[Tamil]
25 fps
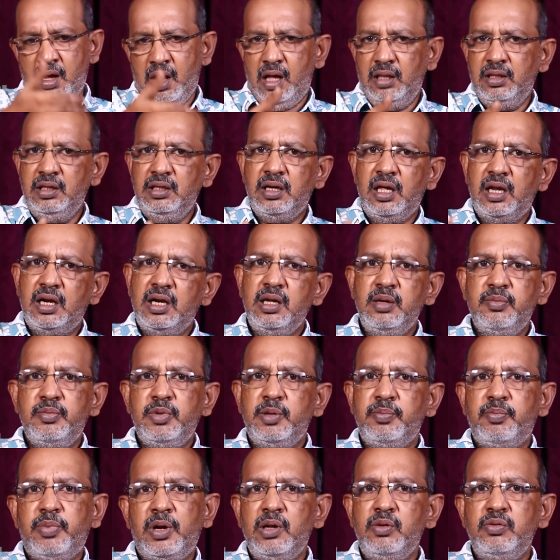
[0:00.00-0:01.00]
அதுக்கு நிறைய
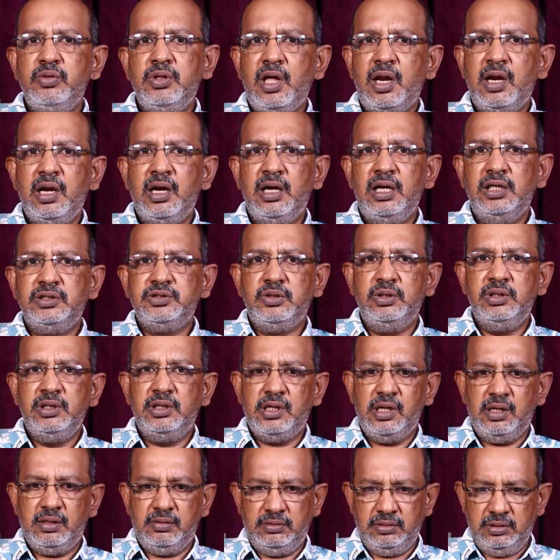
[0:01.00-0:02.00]
பேர் பல உதாரணங்கள்லாம்
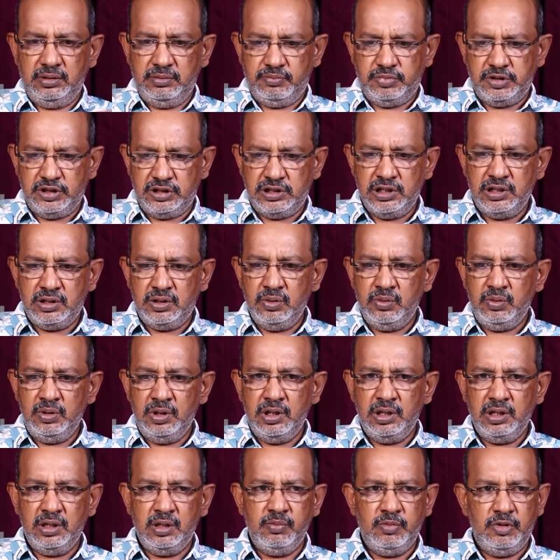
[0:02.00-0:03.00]
சொல்லியிருக்காங்க வந்து இப்போ
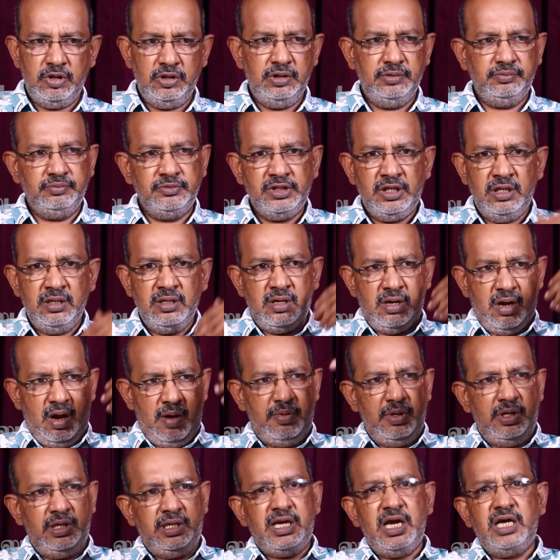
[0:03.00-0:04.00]
செட்டுக்குள்ளே இருக்கும்போது
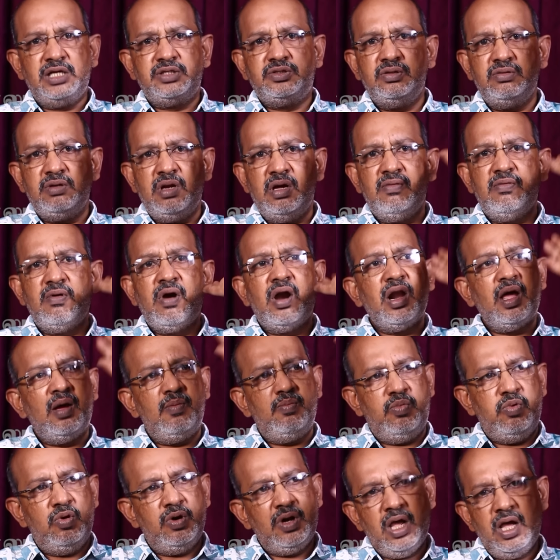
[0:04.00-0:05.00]
அப்படியே கேஷுவலாக வாடா
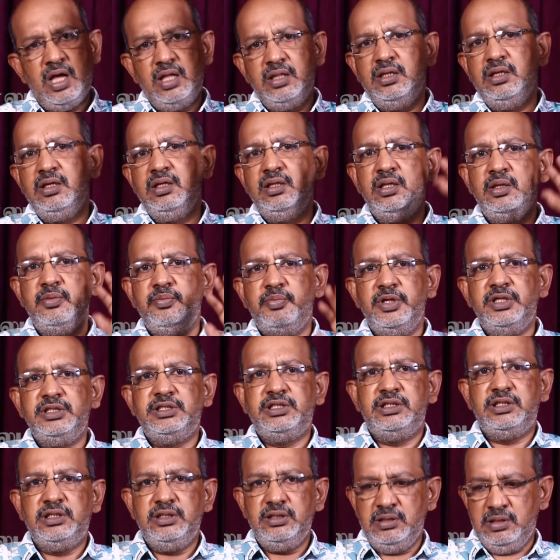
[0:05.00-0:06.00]
போடா அது இதுன்னு
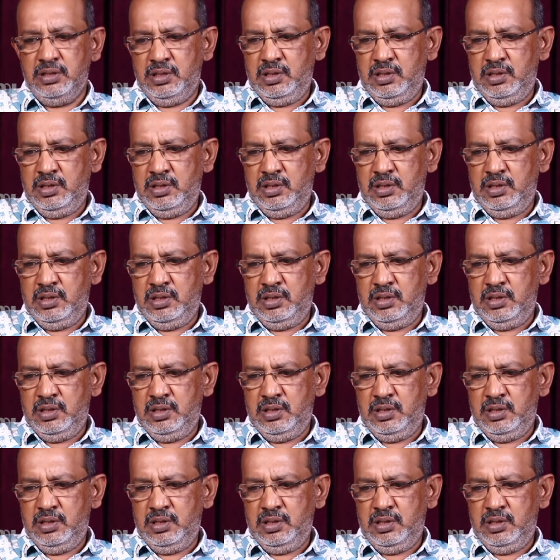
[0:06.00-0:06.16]
பேசிவிட்டு